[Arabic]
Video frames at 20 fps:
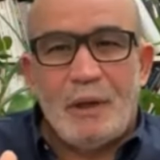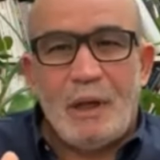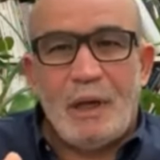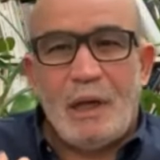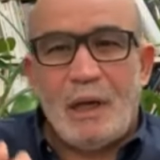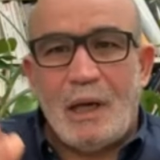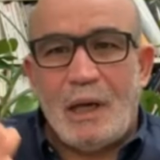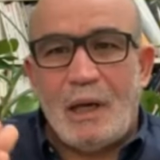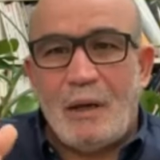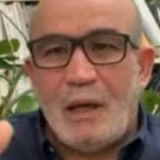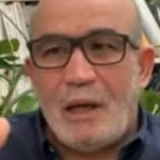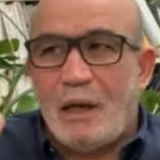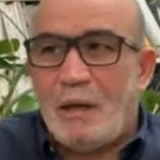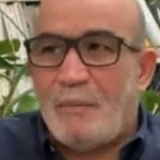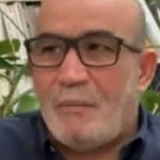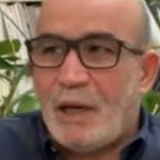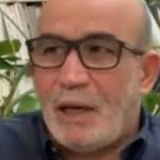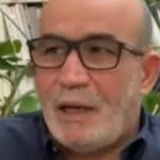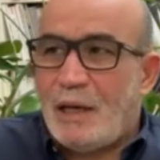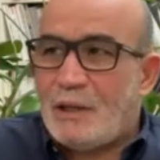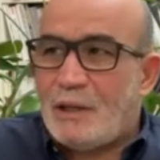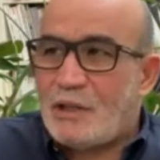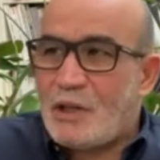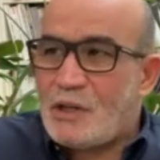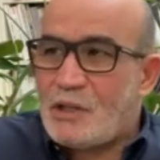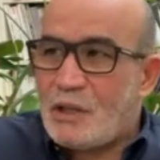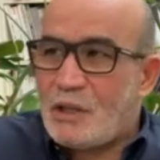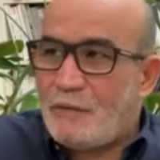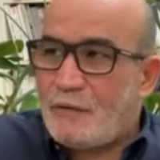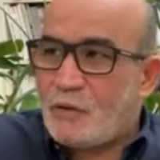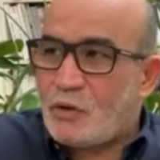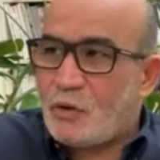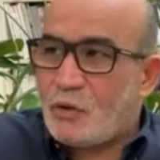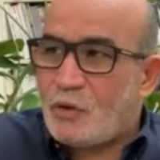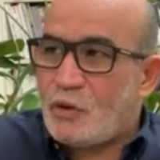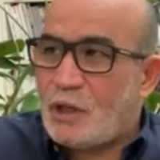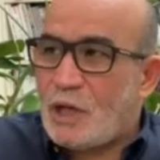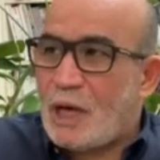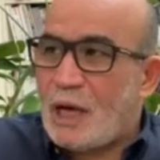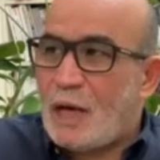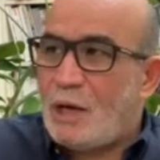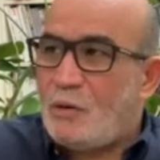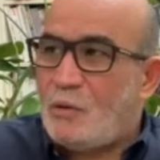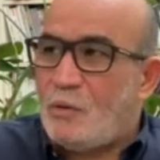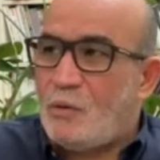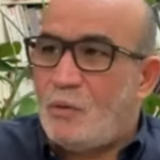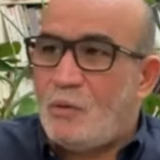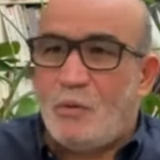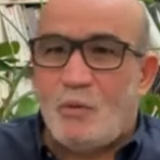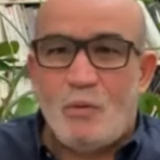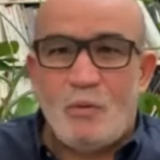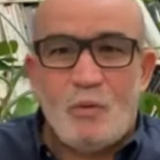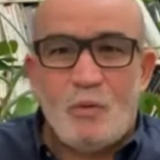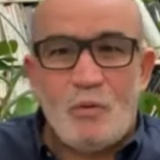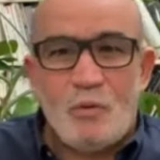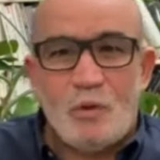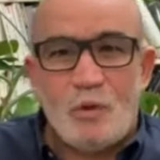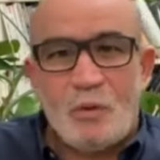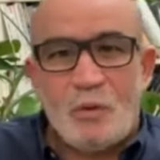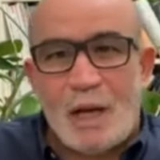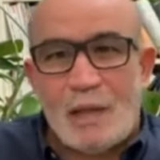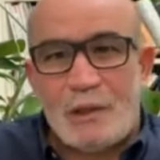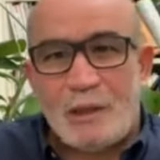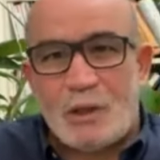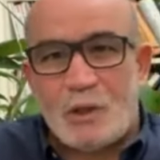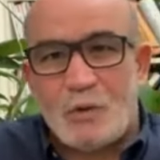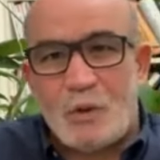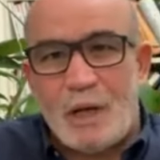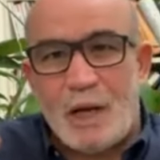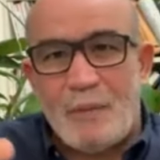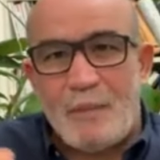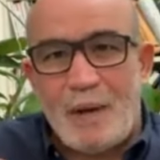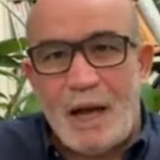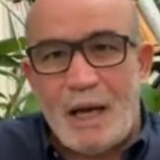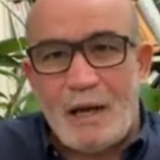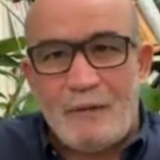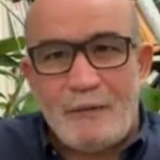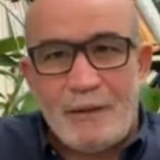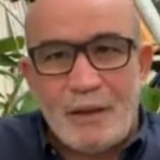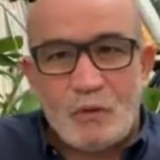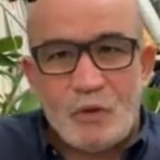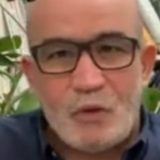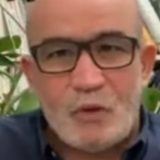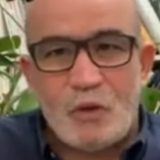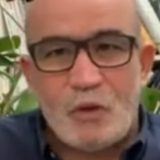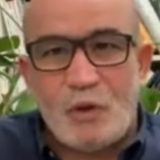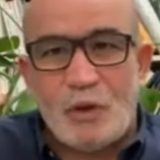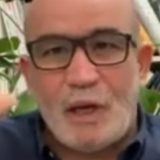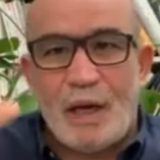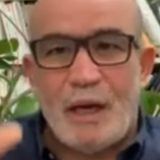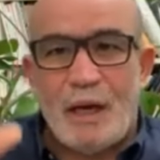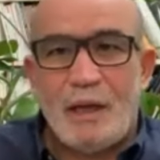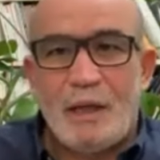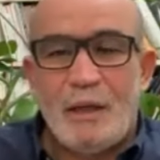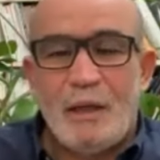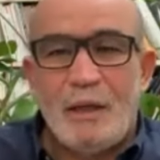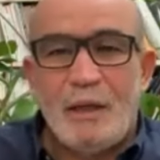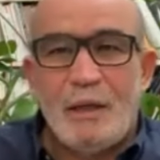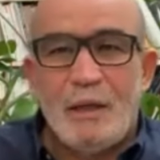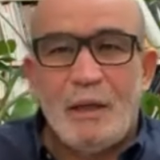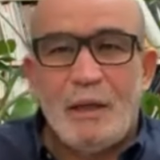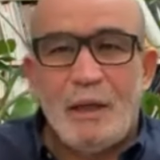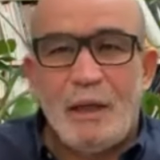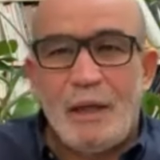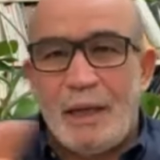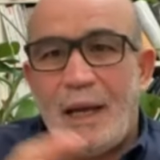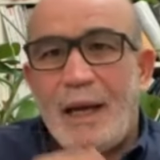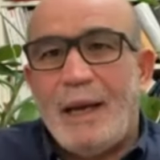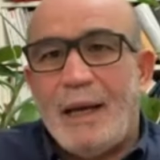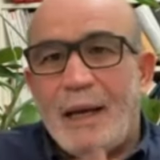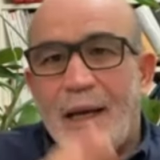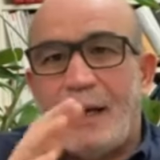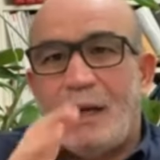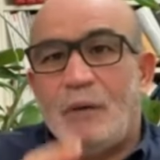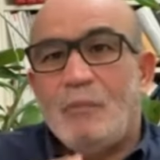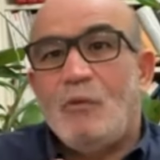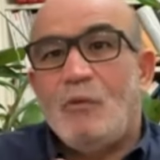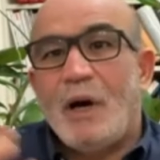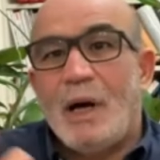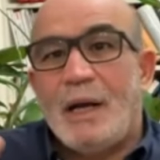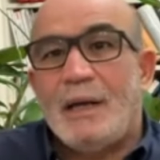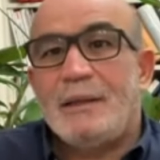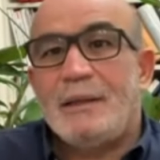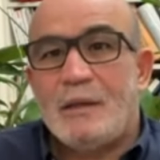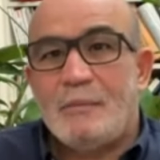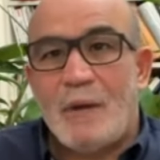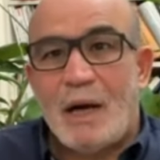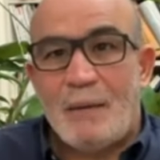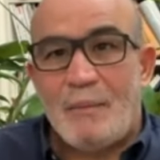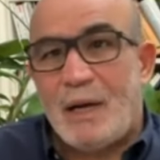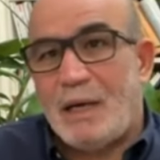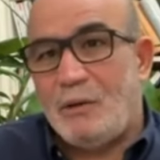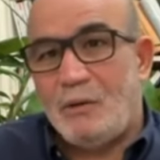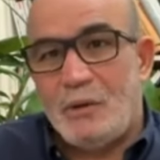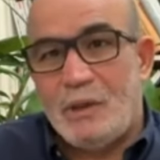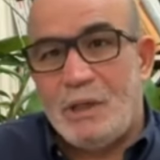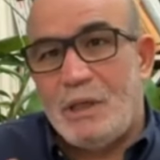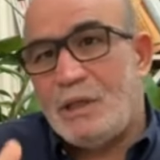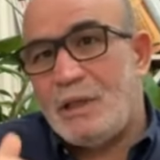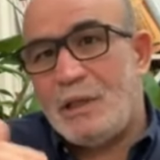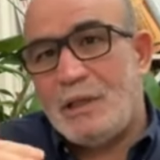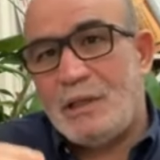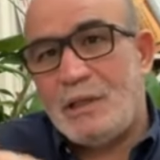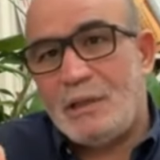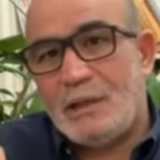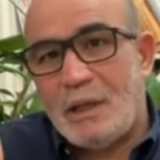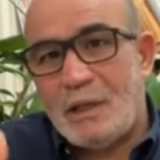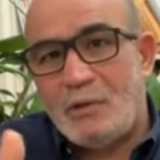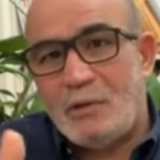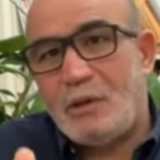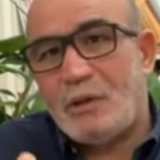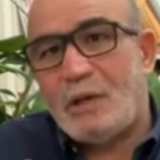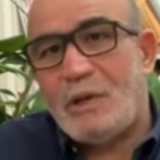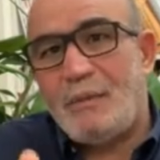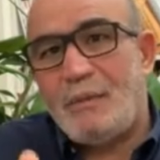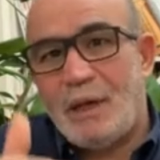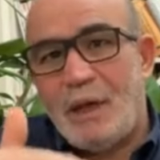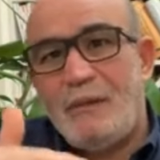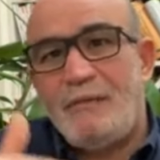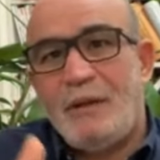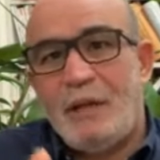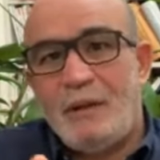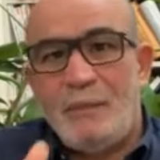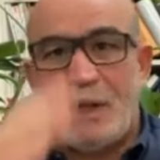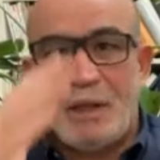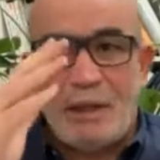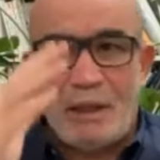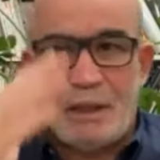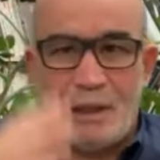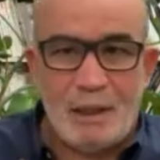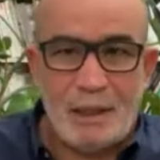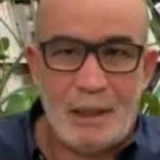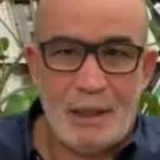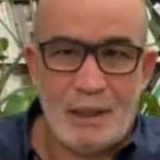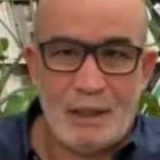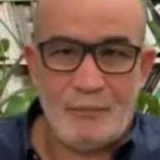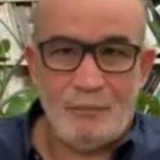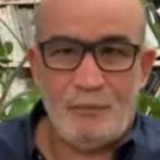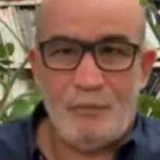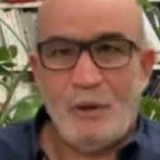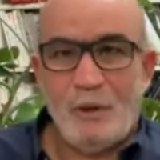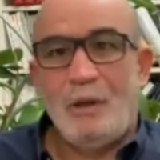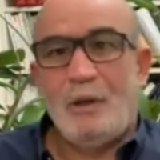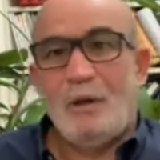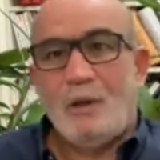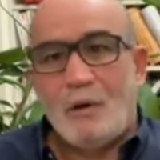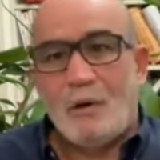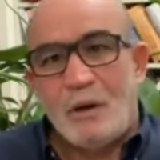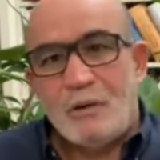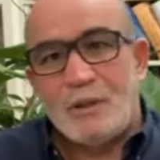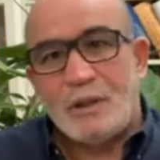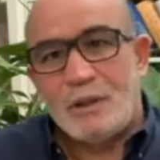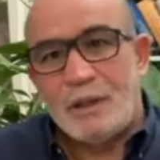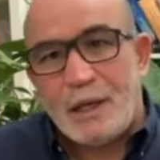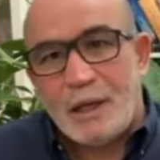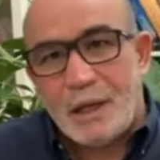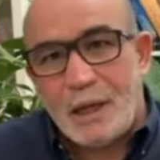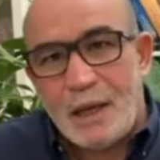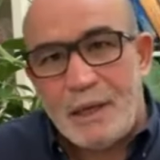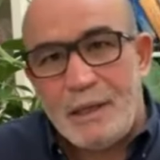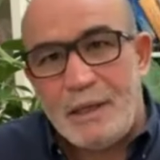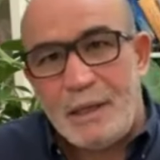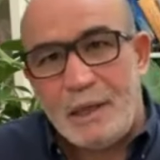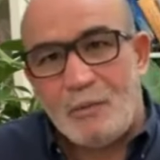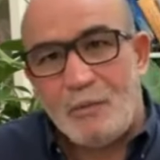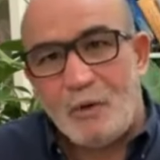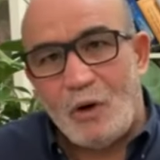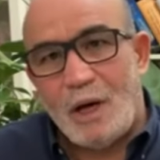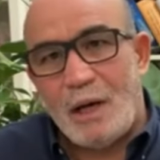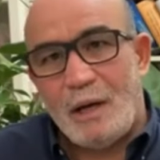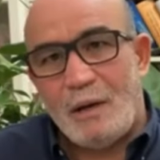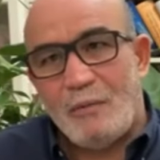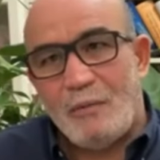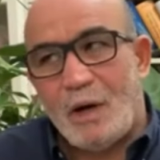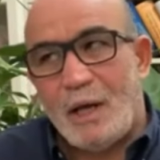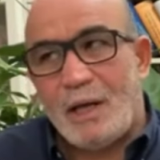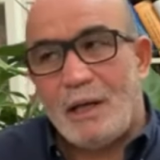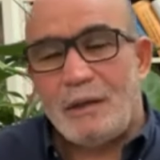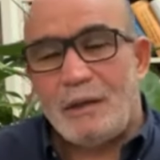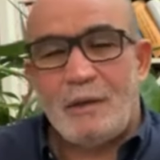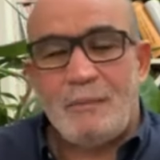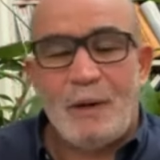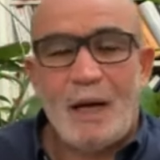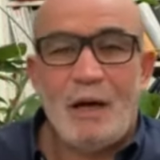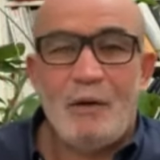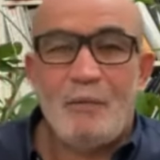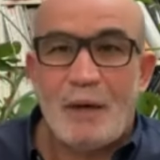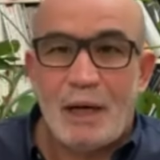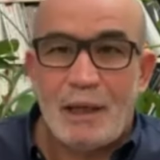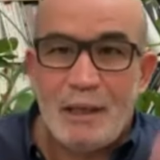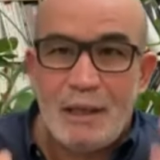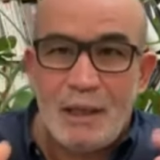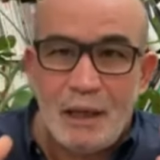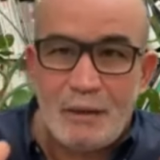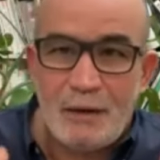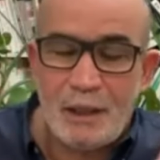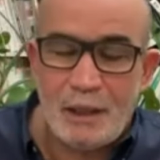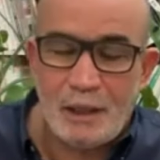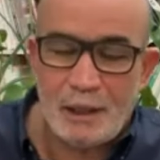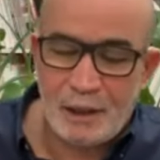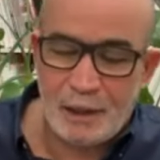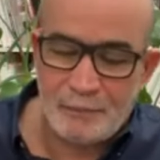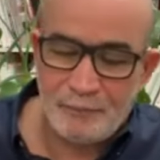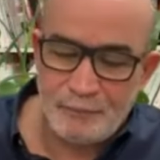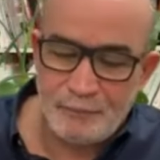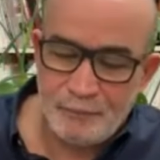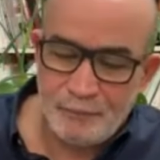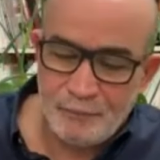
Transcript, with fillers: آه، ما إلا تسجل في السوسيال وشو عندك شوية معارف يعطوك سكنة إلى آخره مقارنة مع مالي والنيجر الجزائر تعتبر أفضل بكثير يعني الجزائر غنية مقارنة معهم غنية كثير يعني.